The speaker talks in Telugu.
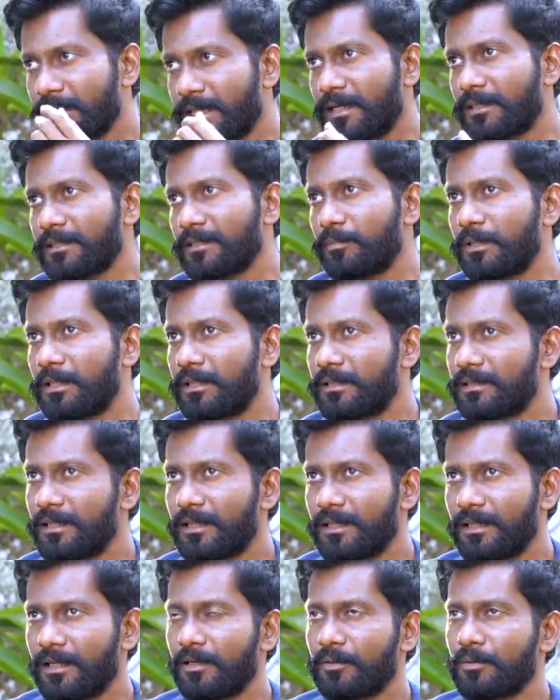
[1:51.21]
సార్ చెప్తాను
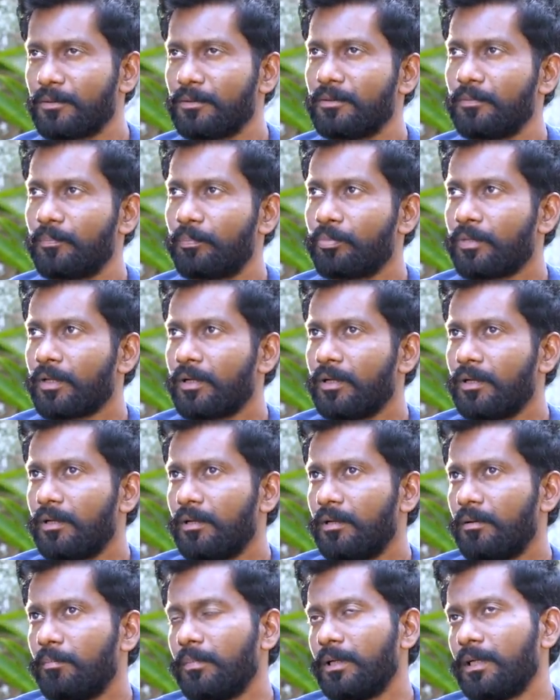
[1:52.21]
సార్ నాకు
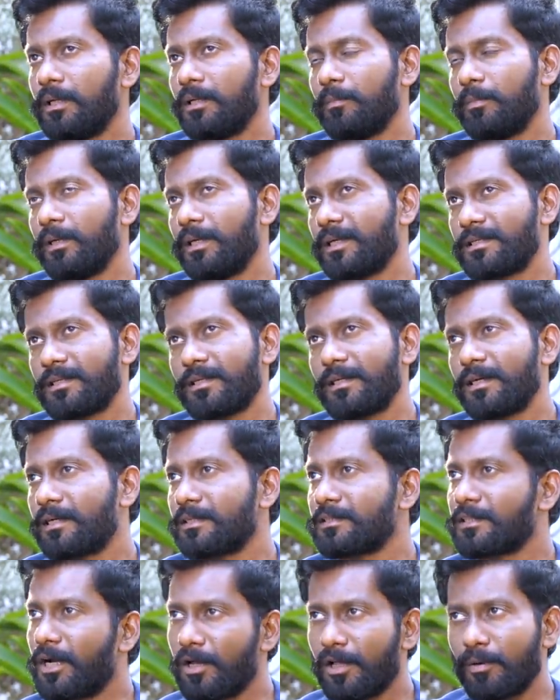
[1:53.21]
మీ మీ
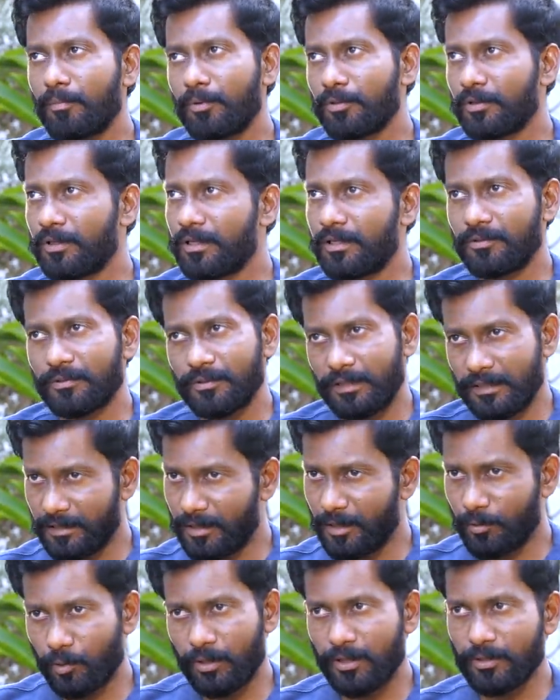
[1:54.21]
అసిస్టెంట్ చాలా మంది ఉన్నారు అంటే
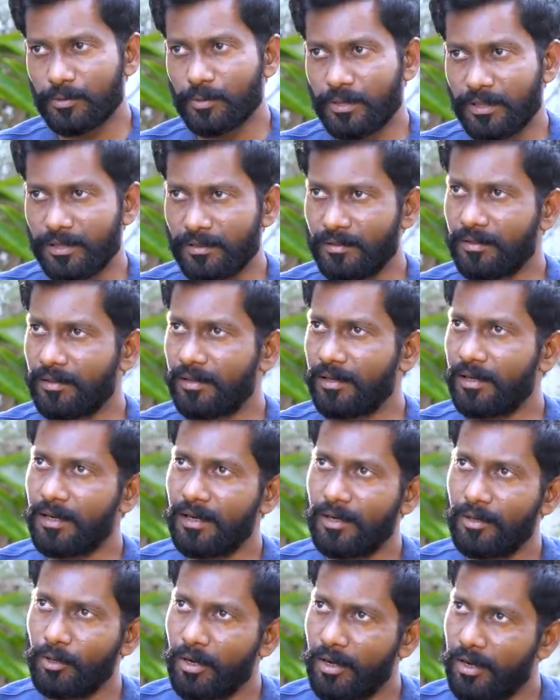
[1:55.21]
నా కొలీగ్స్ ఉన్నారు
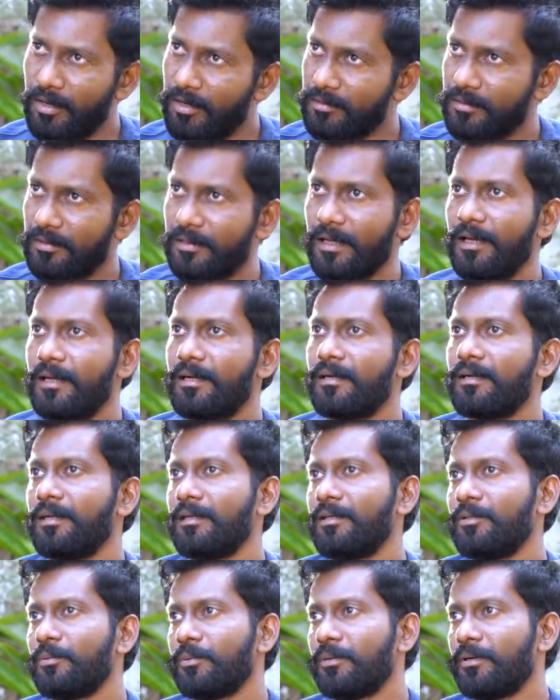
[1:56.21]
వాళ్ళు వాళ్ళంత టాలెంట్
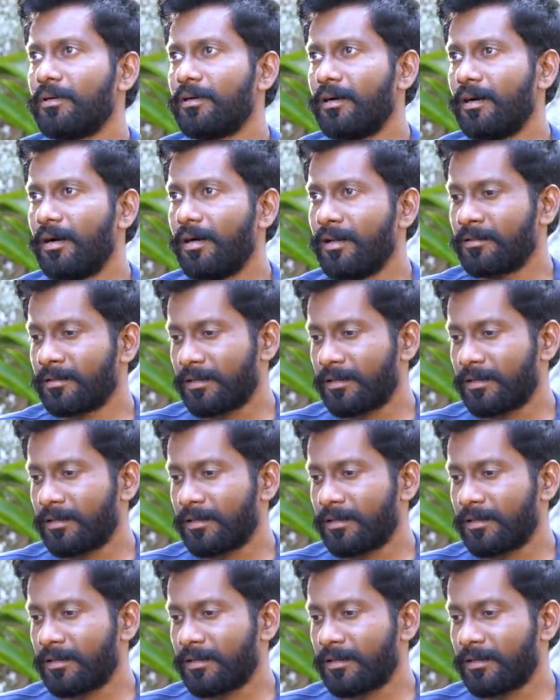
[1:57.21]
లేదు వాళ్ళంత